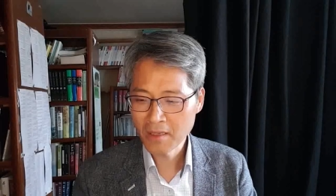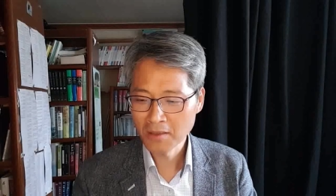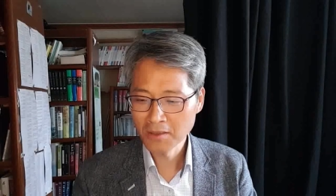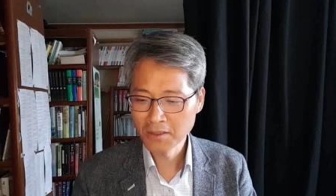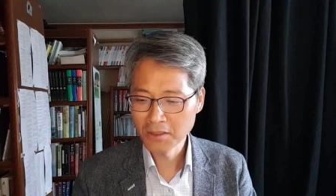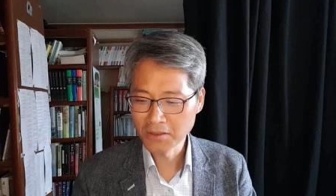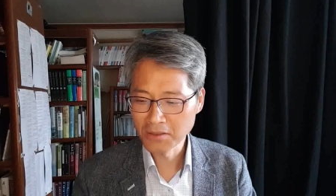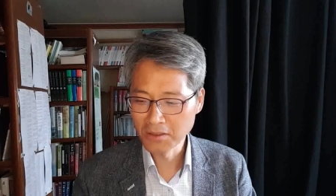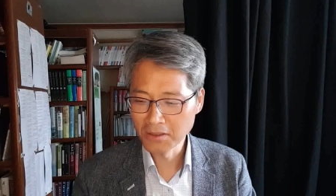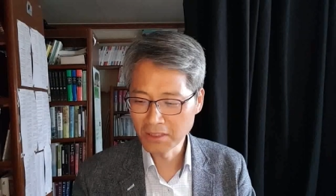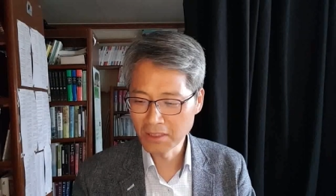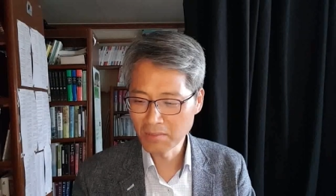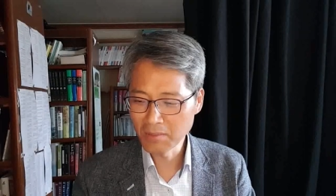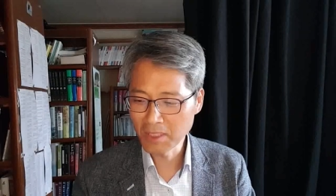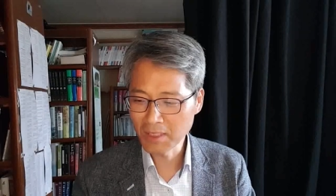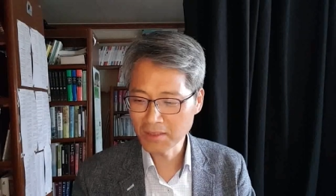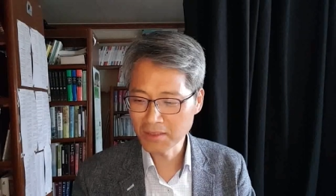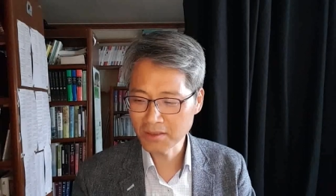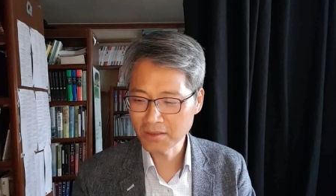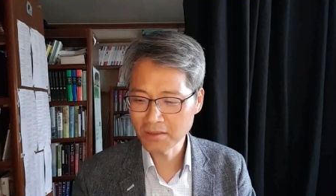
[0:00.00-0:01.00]

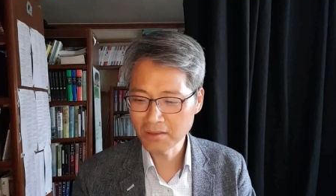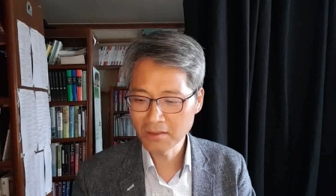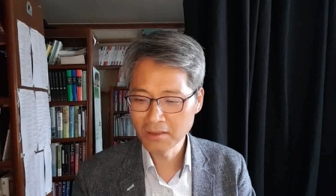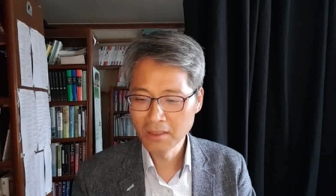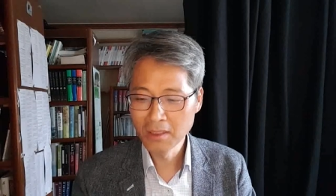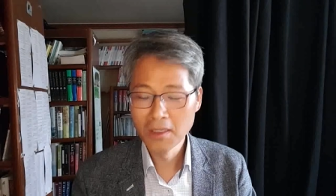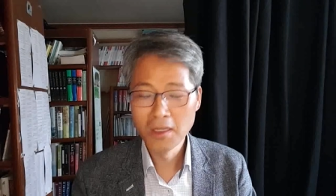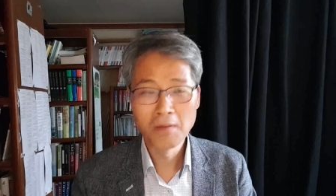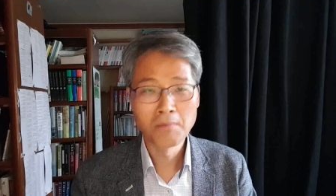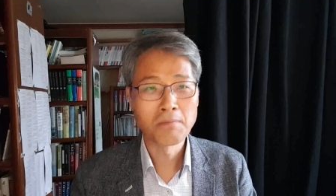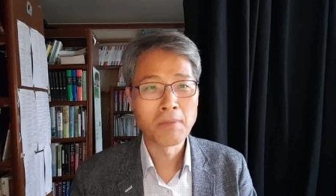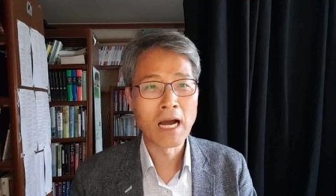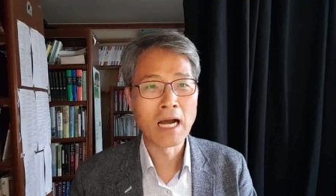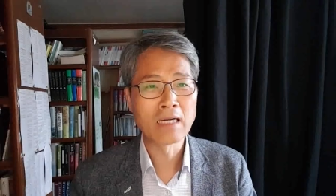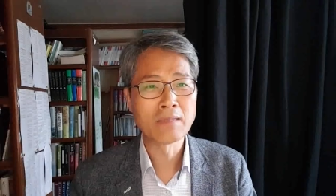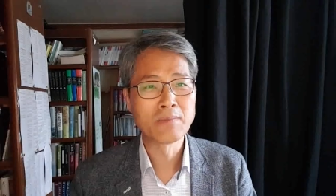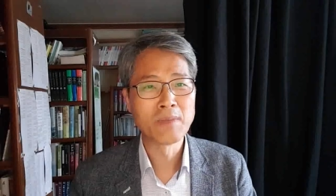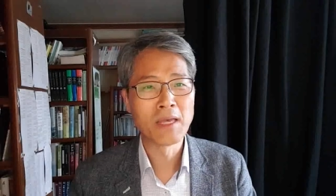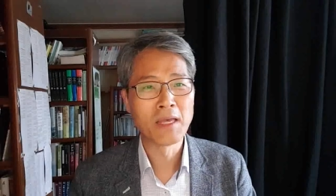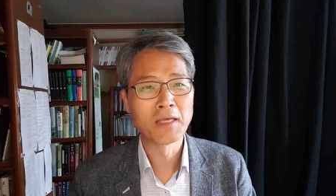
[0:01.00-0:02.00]
성령님께서
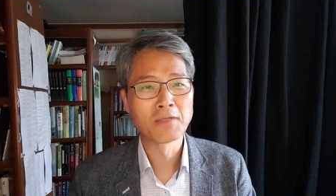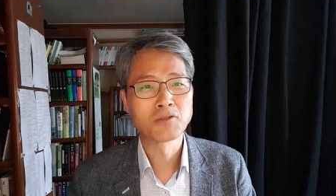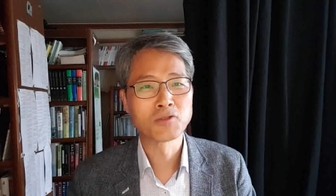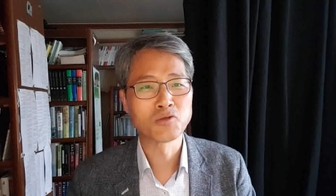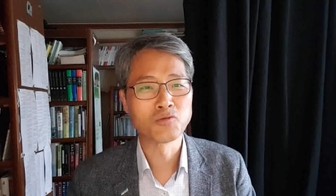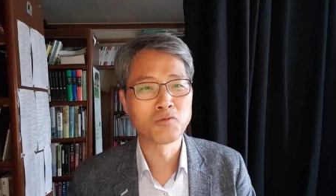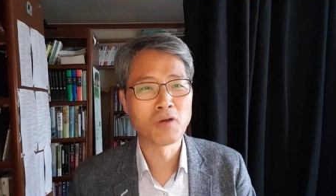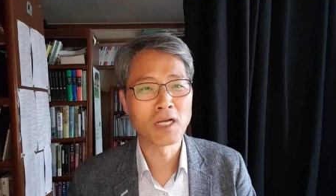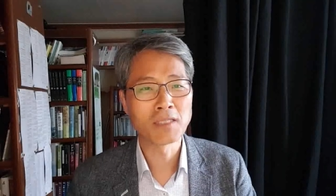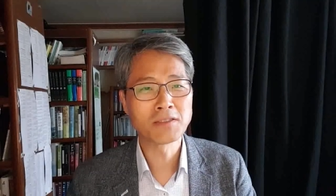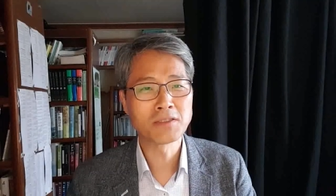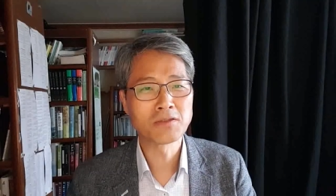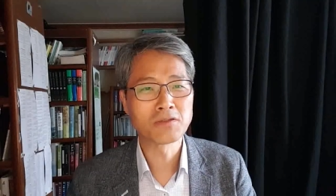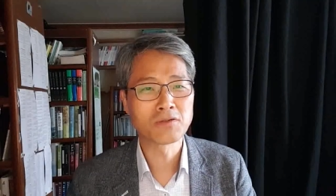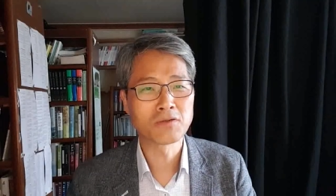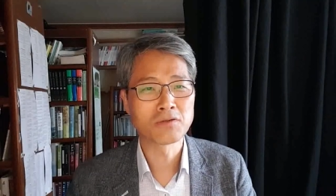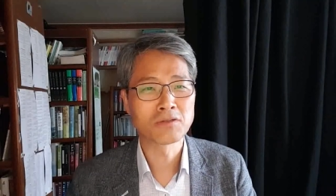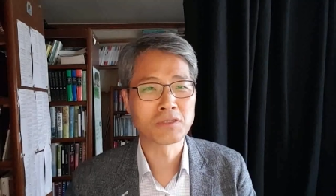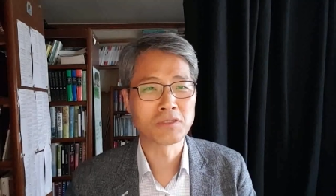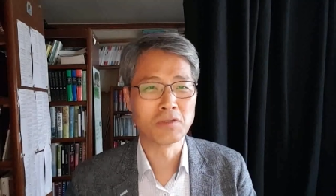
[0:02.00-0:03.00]
마음에
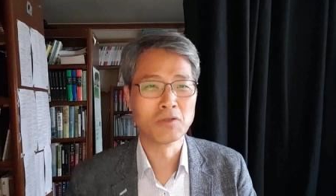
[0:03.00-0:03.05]
순간적으로